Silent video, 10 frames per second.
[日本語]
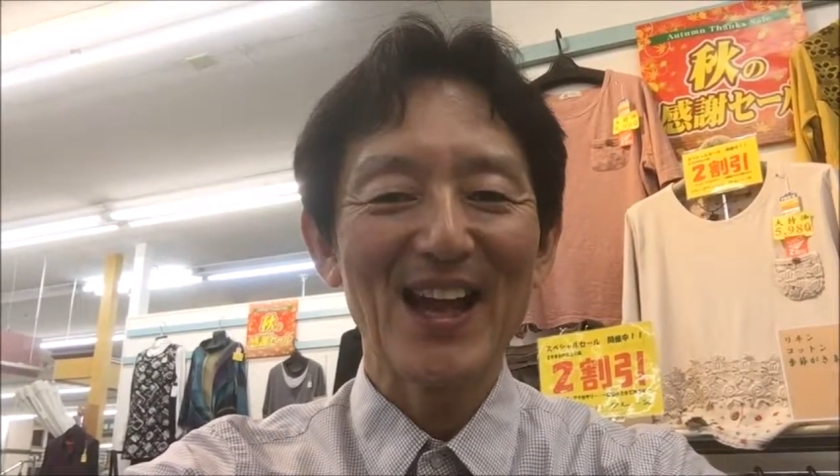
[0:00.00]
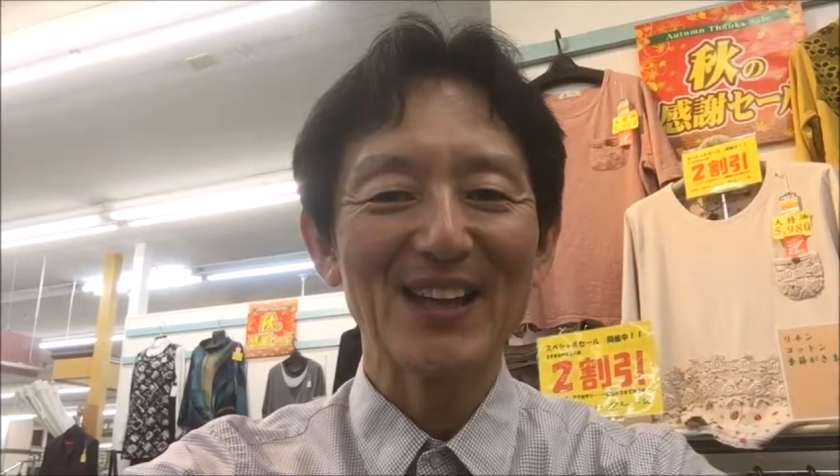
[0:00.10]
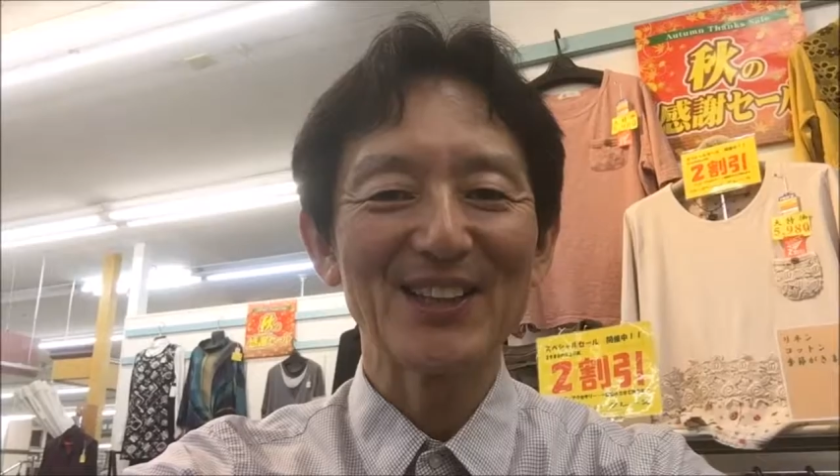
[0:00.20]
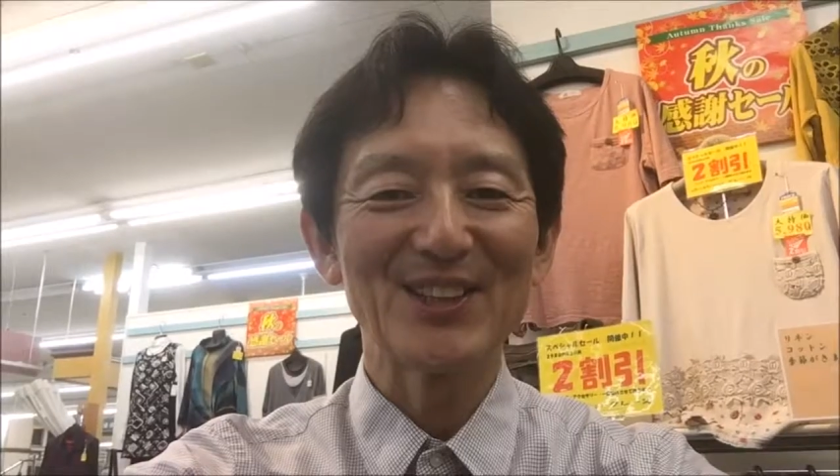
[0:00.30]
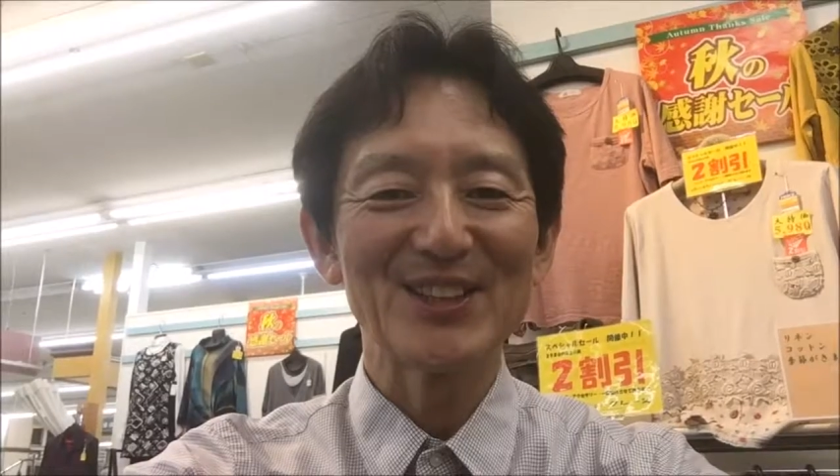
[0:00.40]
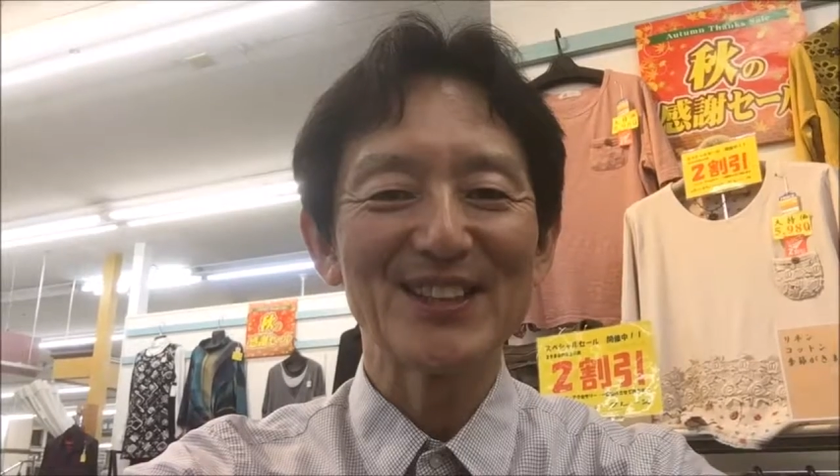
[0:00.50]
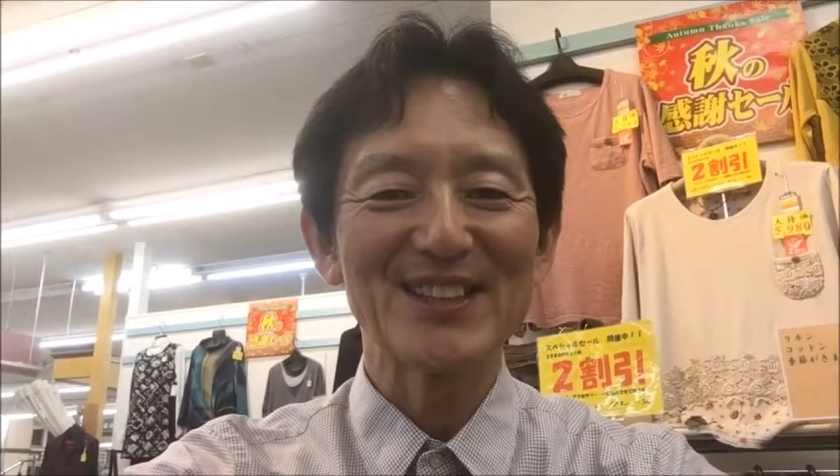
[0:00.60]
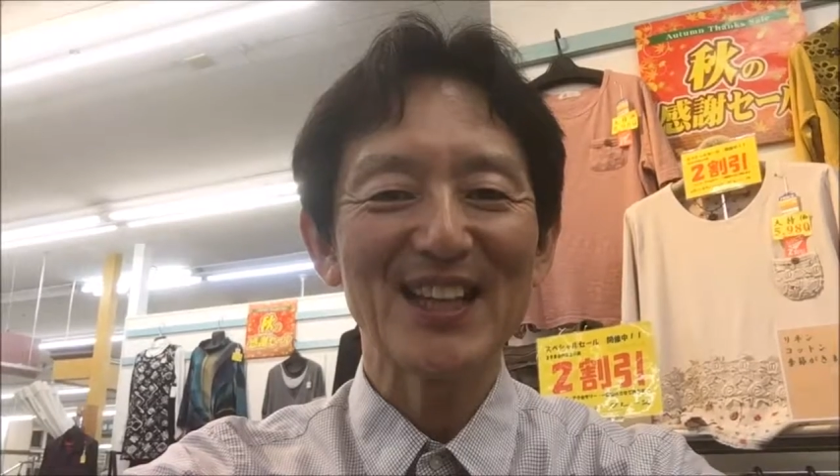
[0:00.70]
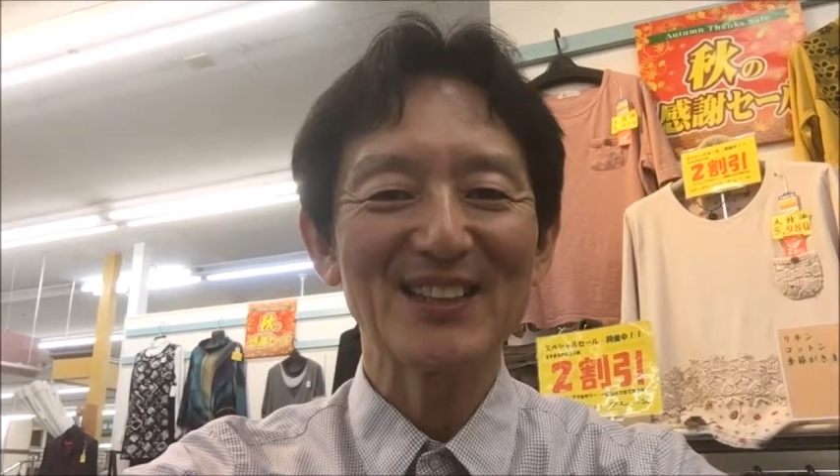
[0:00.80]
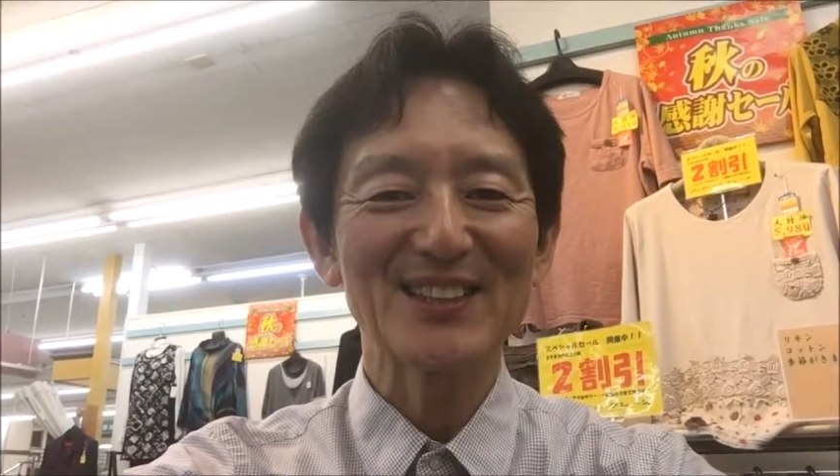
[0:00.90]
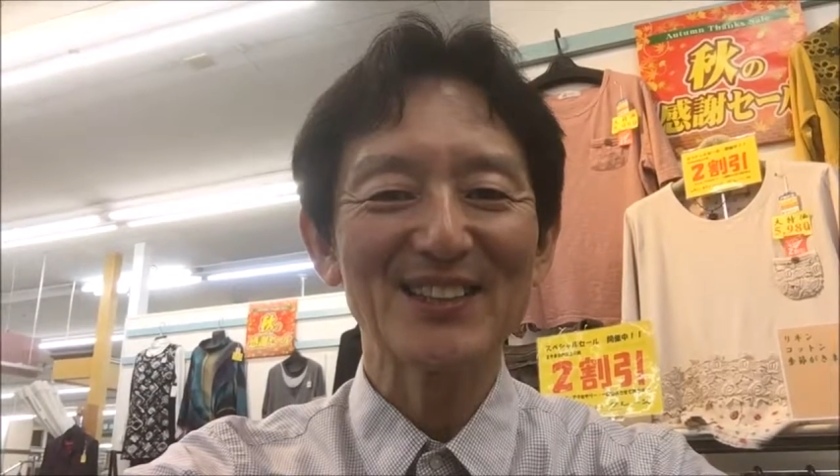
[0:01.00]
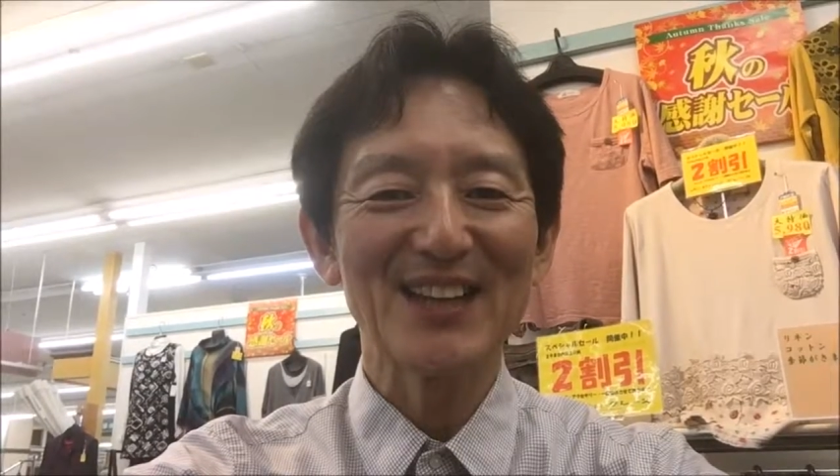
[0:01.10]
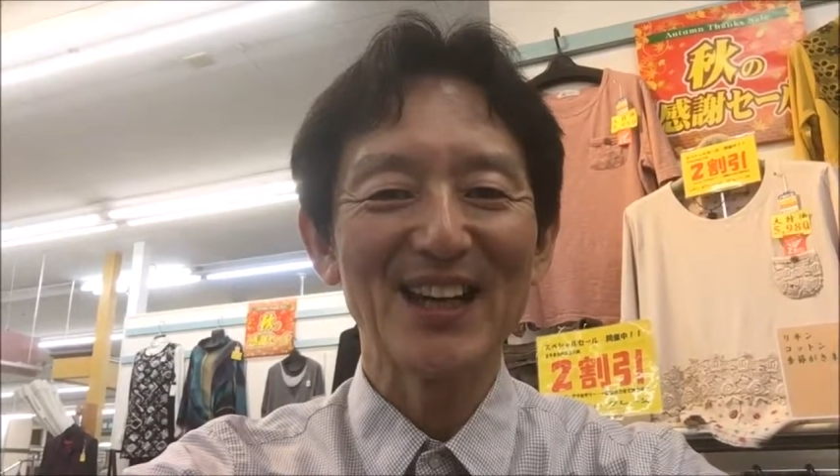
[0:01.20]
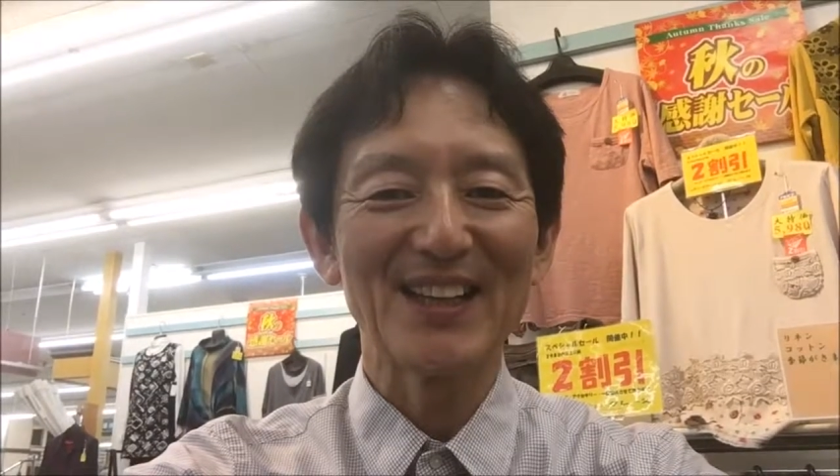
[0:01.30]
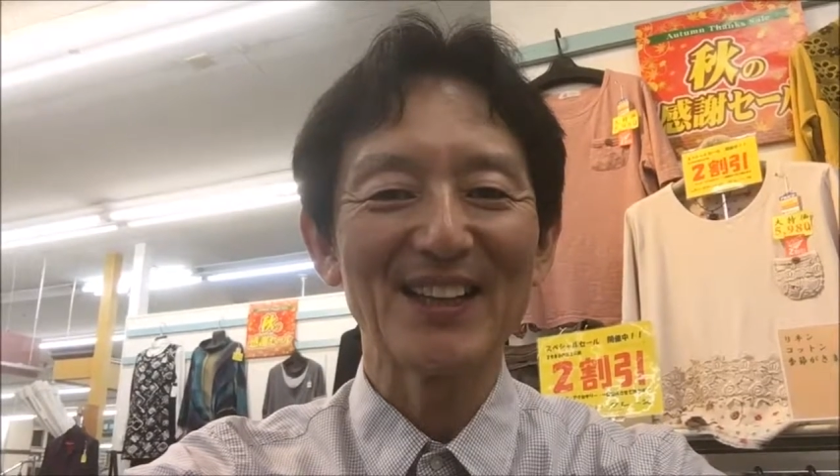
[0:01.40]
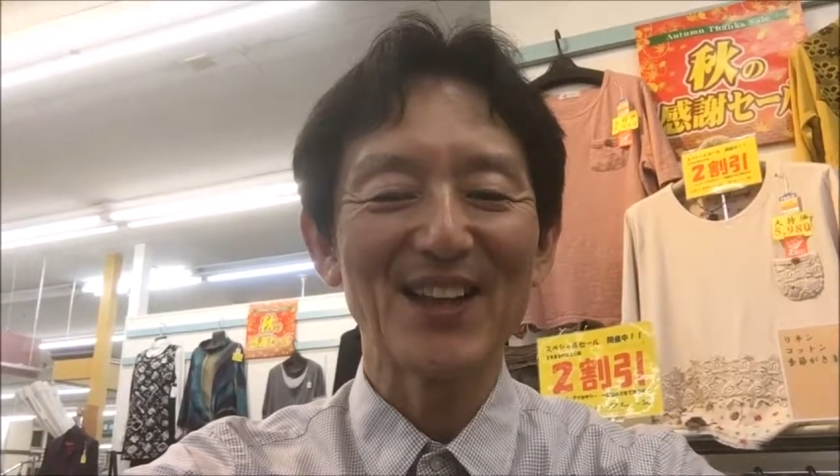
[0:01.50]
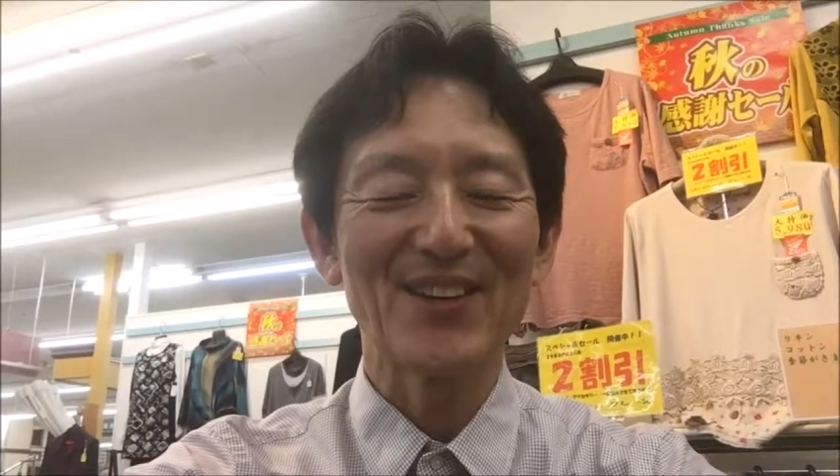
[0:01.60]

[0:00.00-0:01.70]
秋の新作あなた